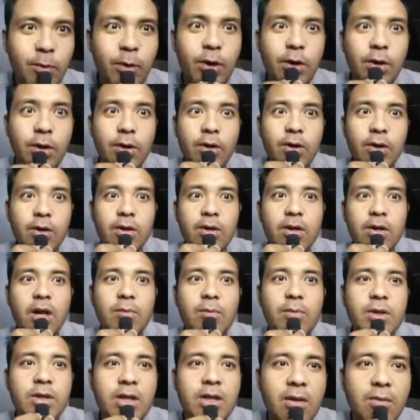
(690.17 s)
Wih Ya
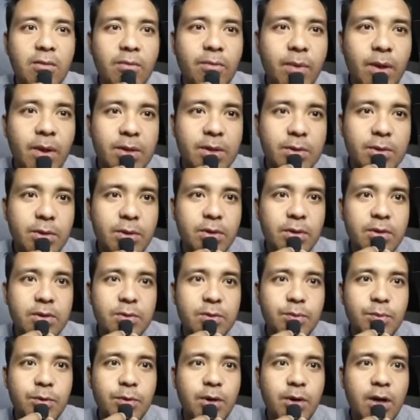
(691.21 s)
bintang 4 cok
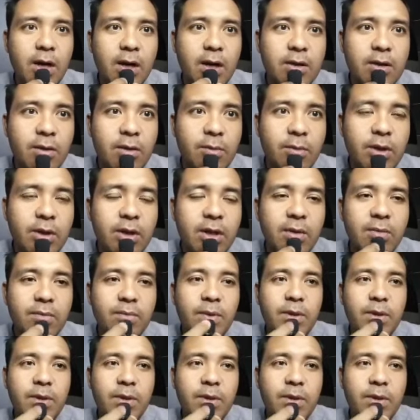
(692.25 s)
10 karakter bintang 4